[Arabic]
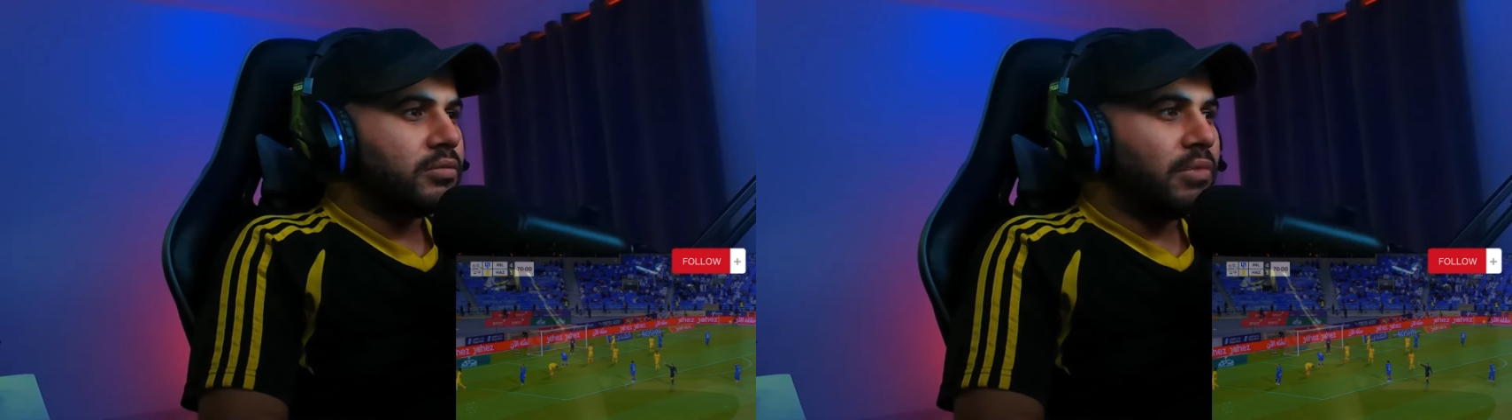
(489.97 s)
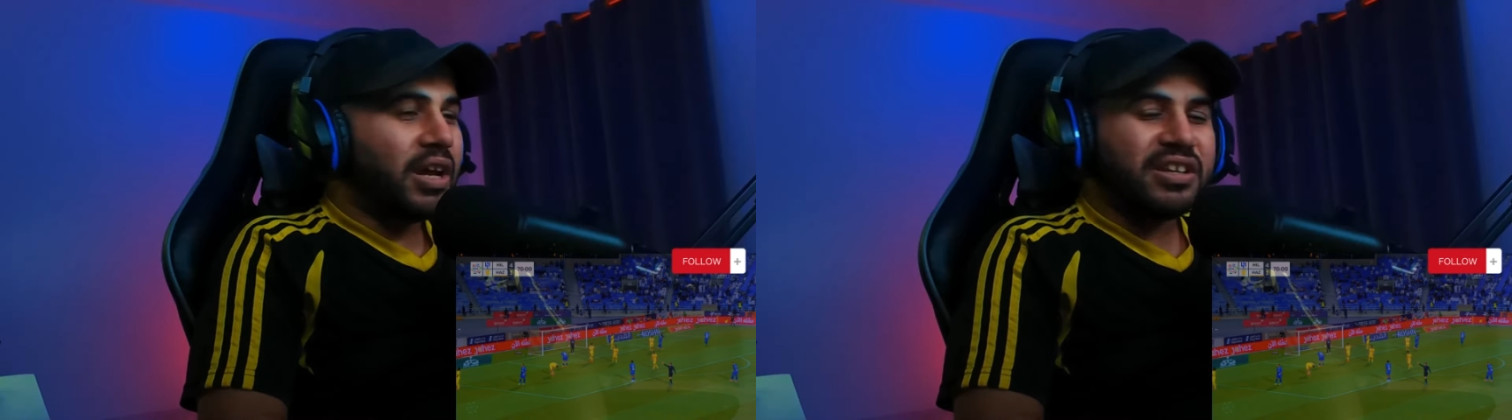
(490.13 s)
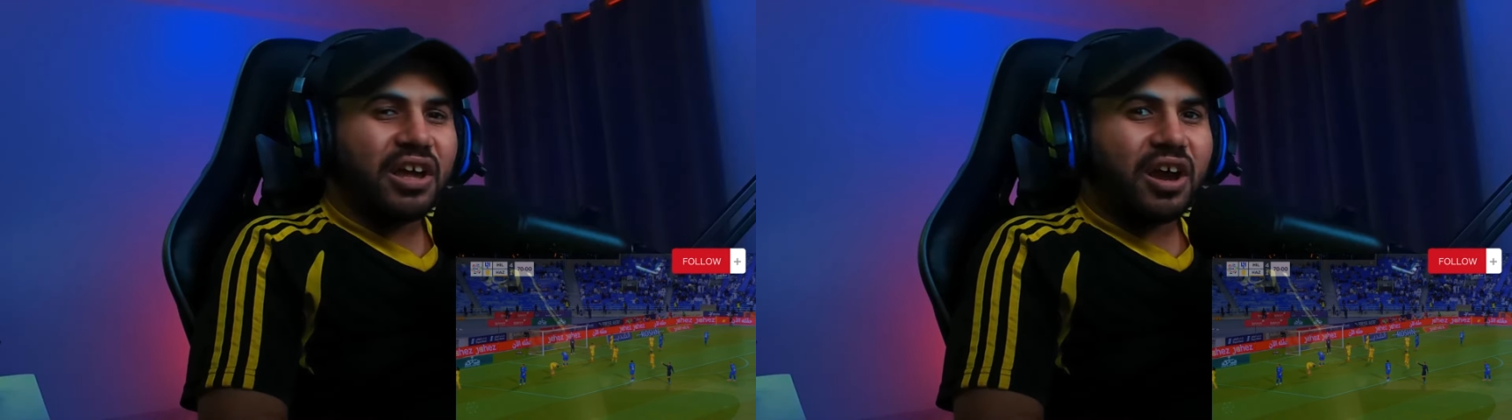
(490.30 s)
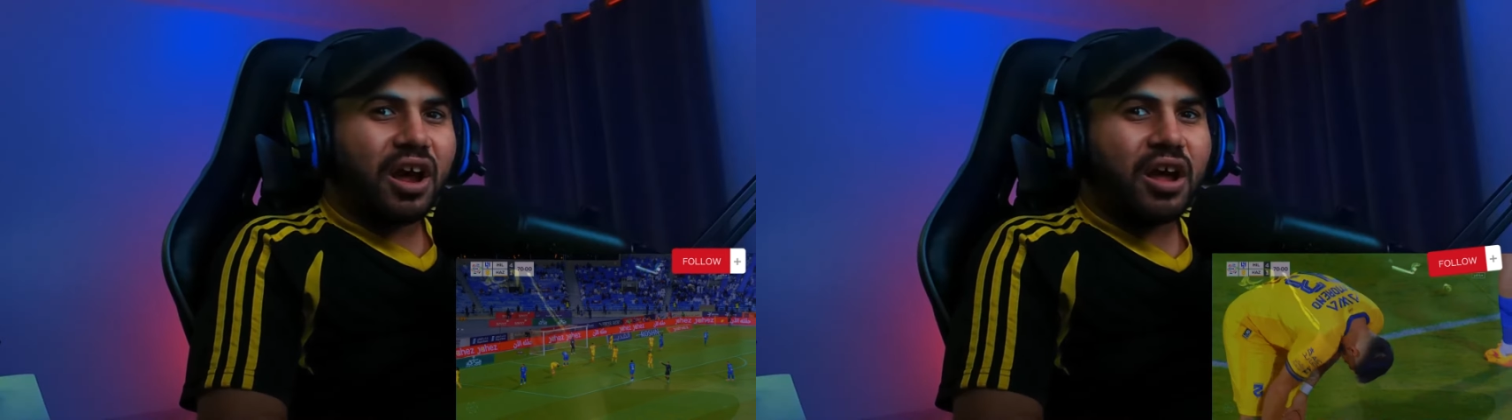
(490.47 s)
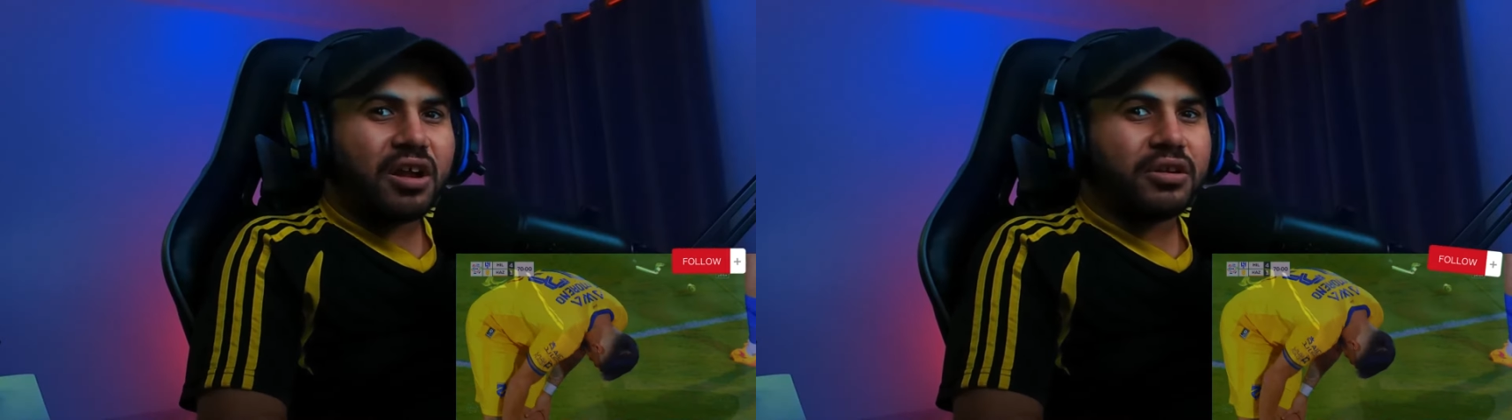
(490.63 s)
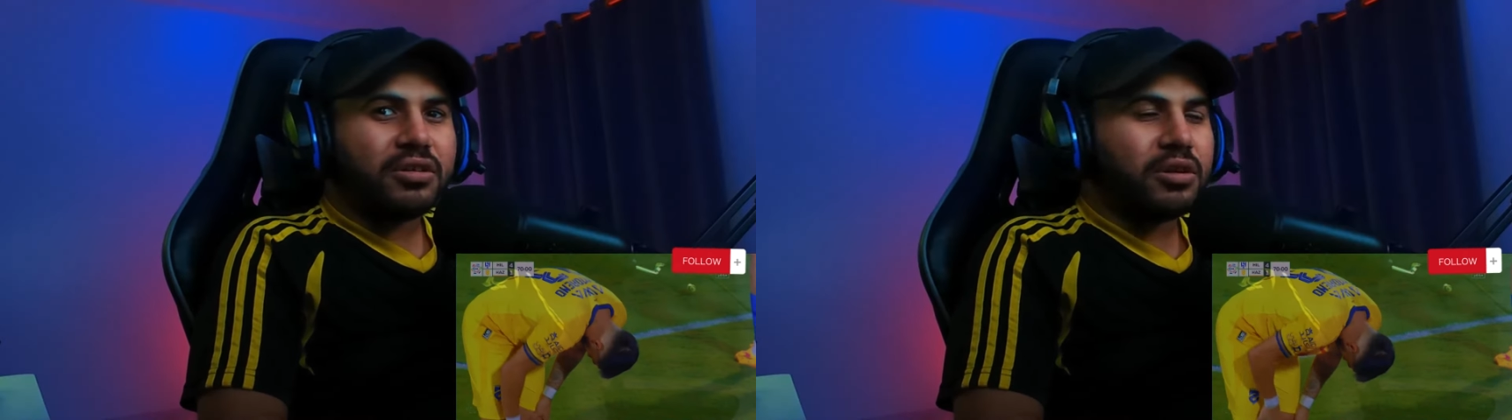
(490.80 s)
مع انه
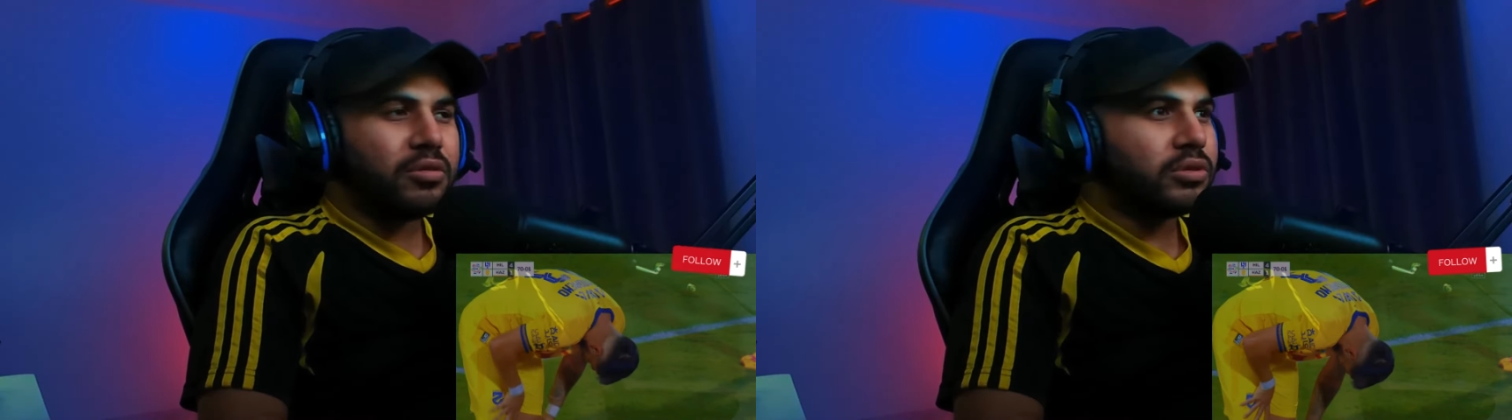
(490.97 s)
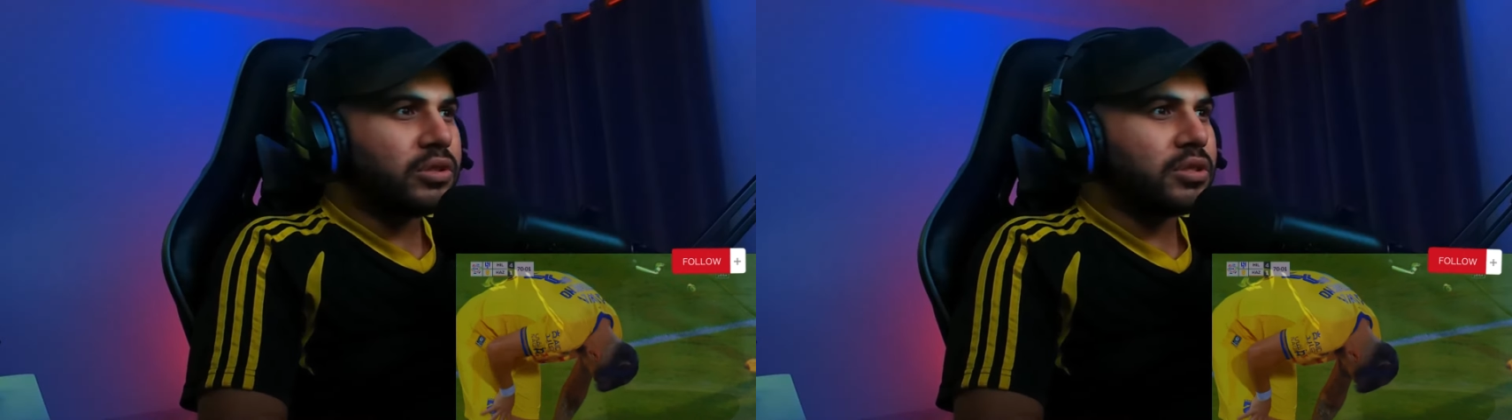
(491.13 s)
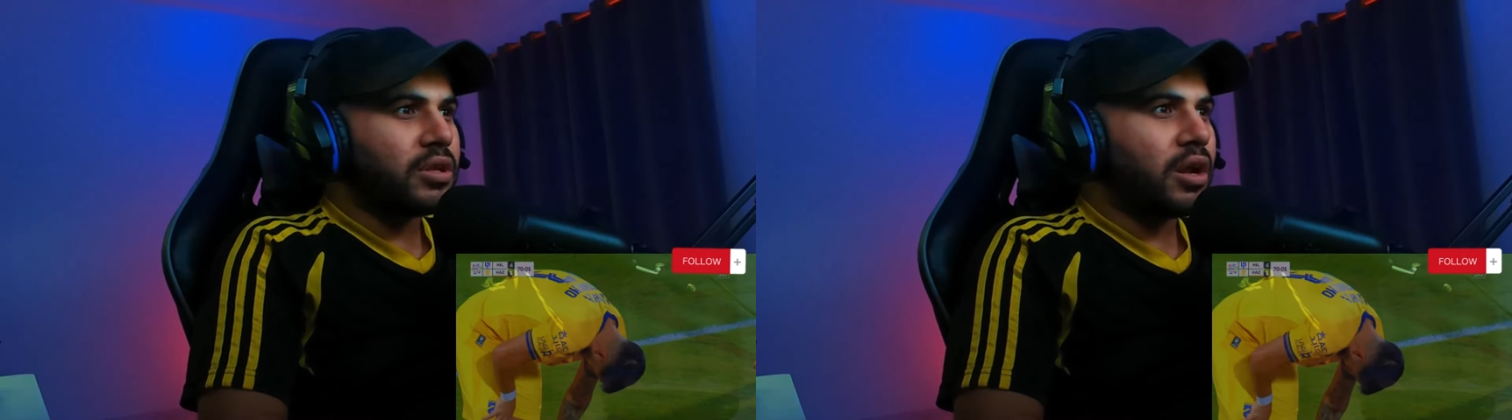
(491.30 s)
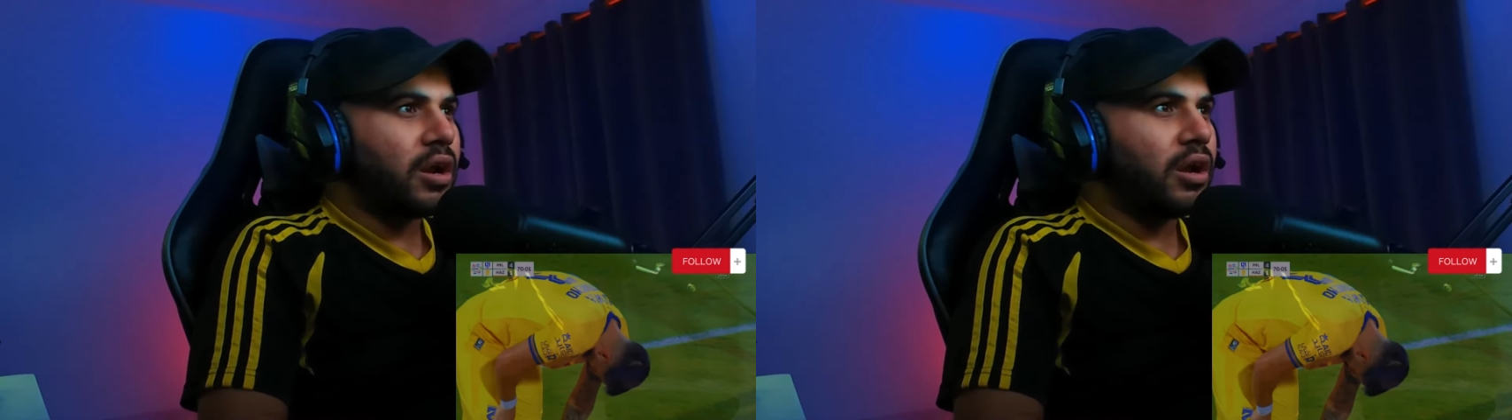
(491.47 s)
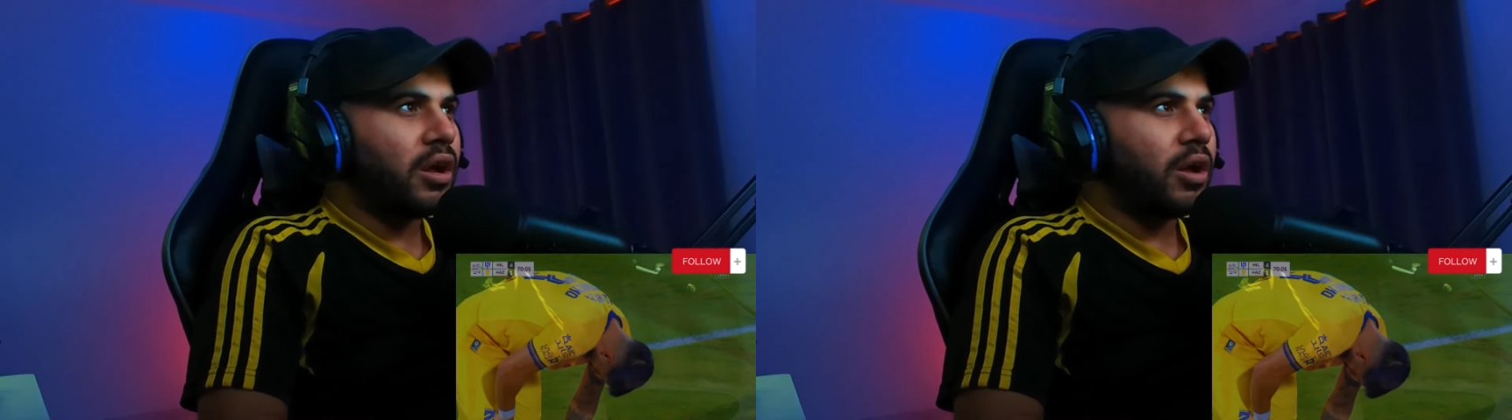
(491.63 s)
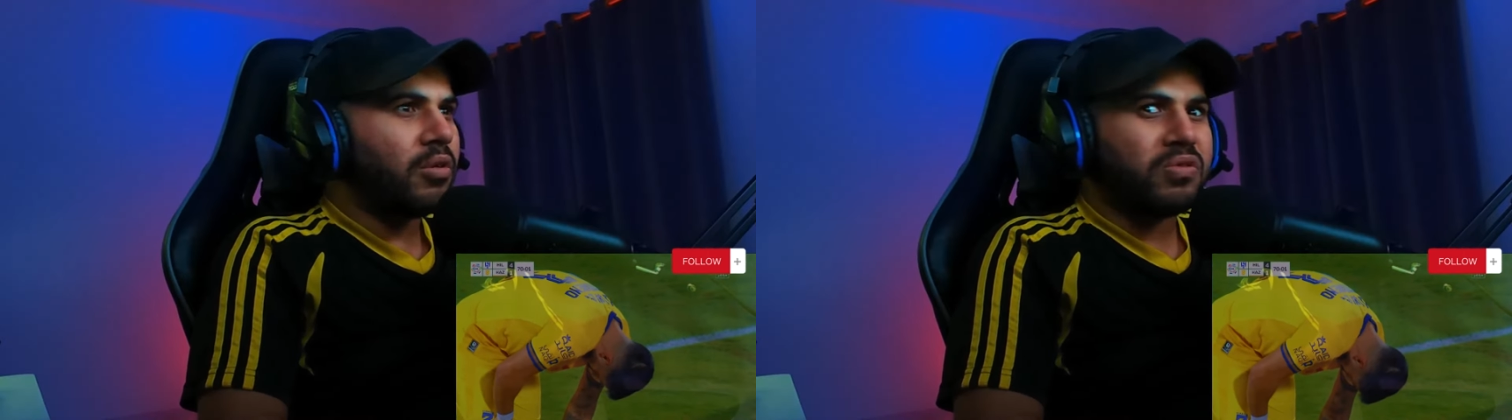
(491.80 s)
قاهرني لودي
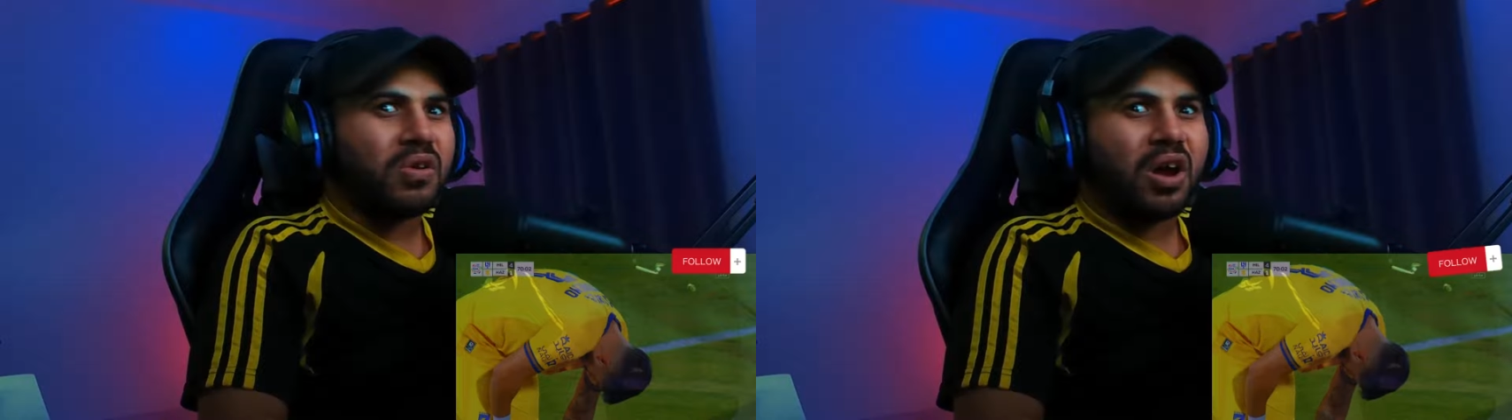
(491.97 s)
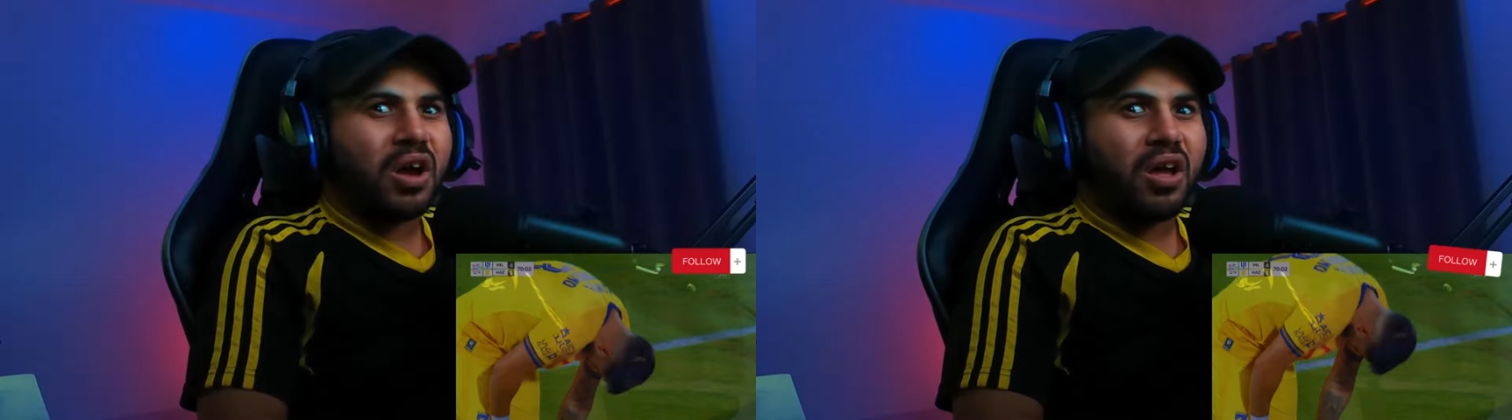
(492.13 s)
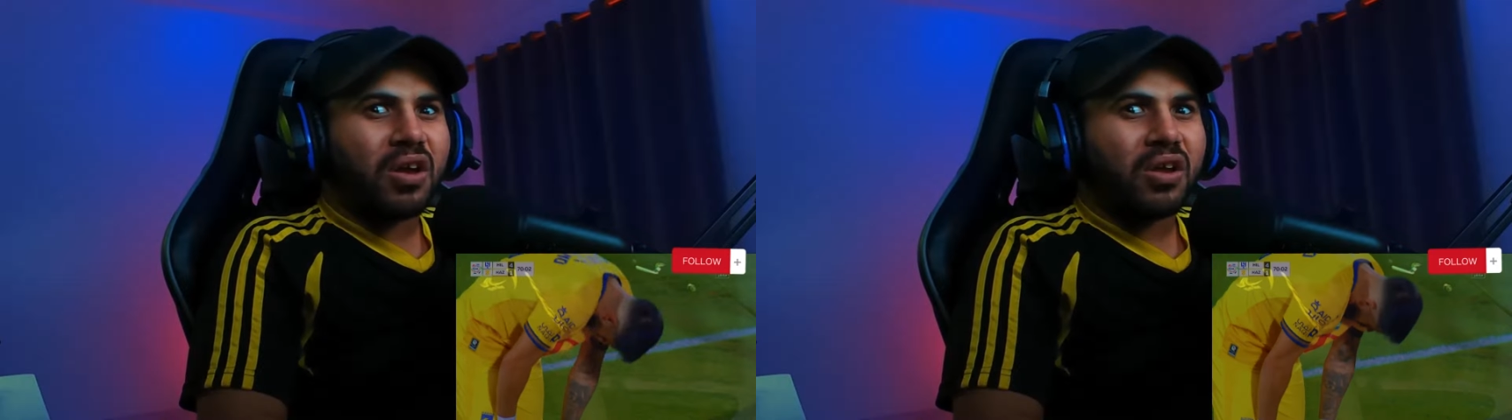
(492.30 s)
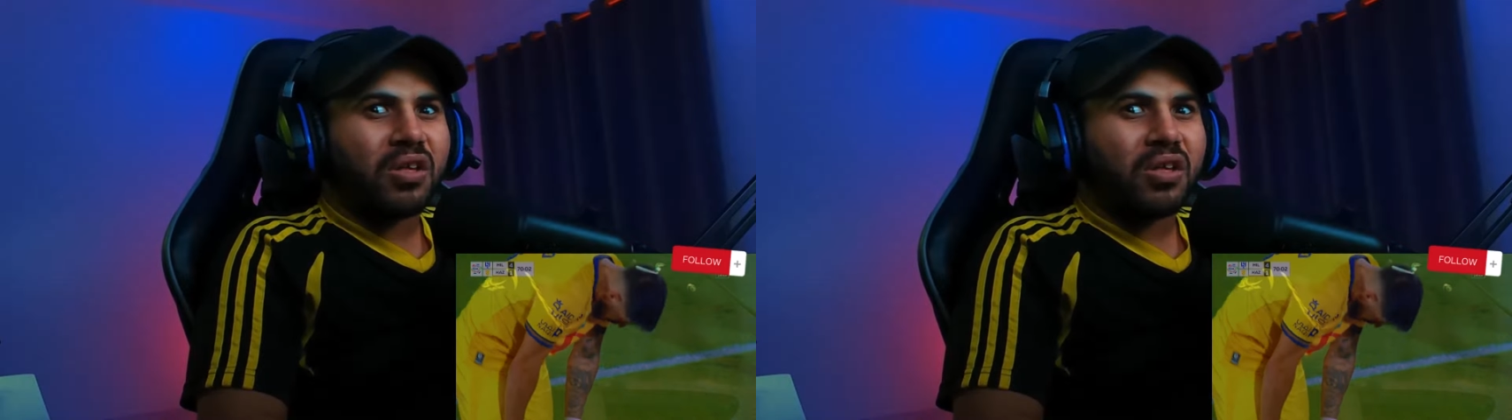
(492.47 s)
صراحه واتوقع